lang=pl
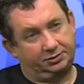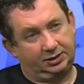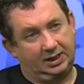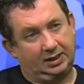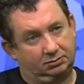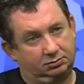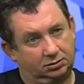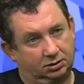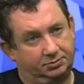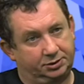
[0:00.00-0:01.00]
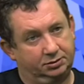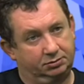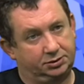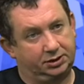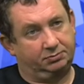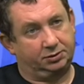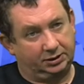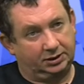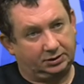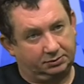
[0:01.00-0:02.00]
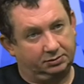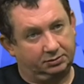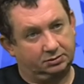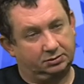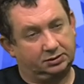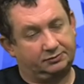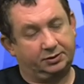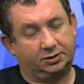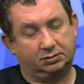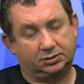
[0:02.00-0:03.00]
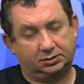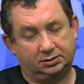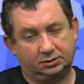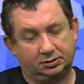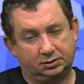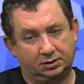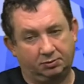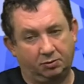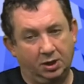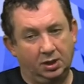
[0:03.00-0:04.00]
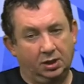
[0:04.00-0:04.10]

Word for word: dodana do Lepsze Lubuskie, bo jednak swoje głosy robił.